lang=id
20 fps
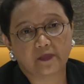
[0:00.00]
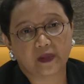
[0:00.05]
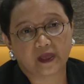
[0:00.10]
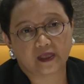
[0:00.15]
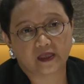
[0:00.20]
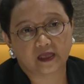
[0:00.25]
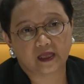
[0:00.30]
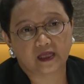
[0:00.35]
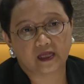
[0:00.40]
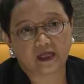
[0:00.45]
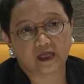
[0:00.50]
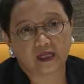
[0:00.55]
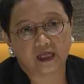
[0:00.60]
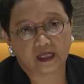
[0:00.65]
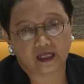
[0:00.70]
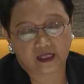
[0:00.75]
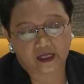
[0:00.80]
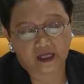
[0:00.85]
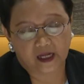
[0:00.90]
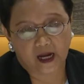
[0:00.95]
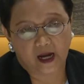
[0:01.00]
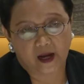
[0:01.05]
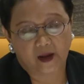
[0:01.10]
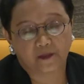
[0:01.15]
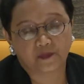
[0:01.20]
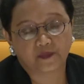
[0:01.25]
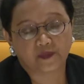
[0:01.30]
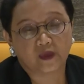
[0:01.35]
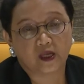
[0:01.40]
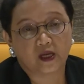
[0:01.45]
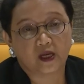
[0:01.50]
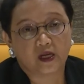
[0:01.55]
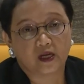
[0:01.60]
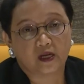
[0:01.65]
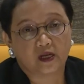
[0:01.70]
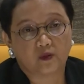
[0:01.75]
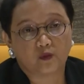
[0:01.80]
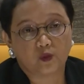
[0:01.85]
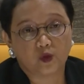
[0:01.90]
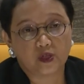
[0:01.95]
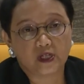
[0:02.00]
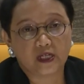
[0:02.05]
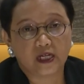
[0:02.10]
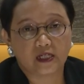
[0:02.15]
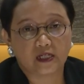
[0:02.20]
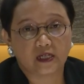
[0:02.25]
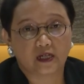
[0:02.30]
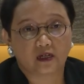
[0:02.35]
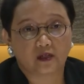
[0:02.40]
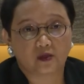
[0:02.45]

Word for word: PT Inka. Kemudian yang